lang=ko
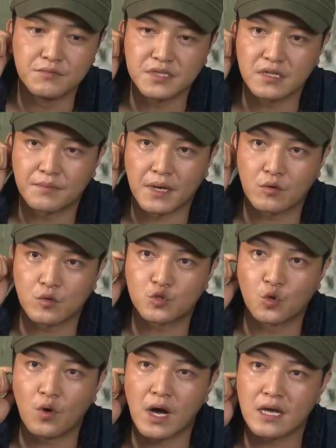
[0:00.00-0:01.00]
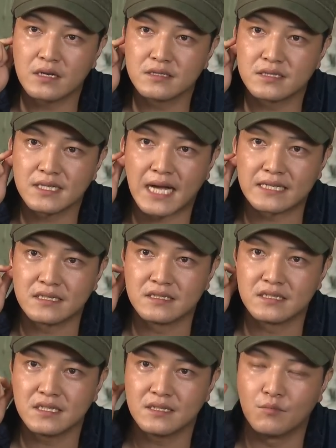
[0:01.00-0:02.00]
저 음식을 받고 좋아하는지
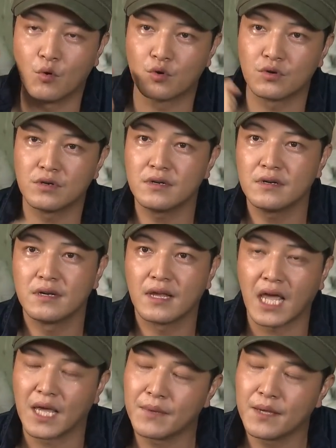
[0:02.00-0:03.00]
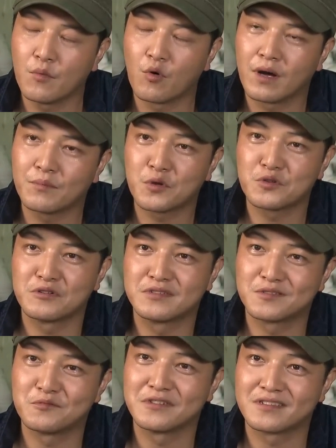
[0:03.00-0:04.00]
아닌지 모를 애매모호한 표정을
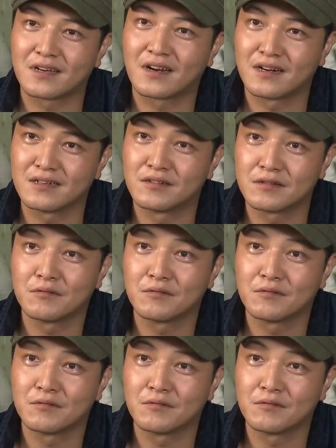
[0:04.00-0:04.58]
짓고 있다라는